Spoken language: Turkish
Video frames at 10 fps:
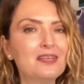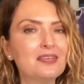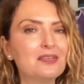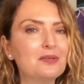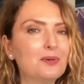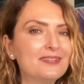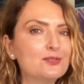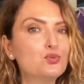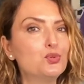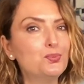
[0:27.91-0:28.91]
e, bazı
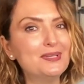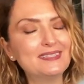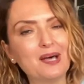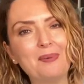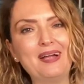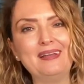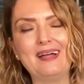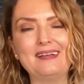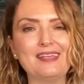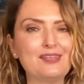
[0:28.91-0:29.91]
sürpriz
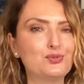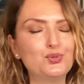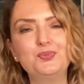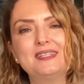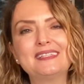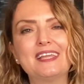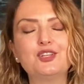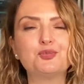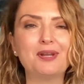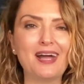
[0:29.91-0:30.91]
haberlerle, sürpriz
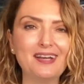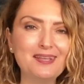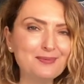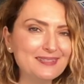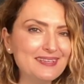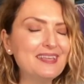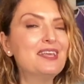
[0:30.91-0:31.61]
gelişmelerle bizi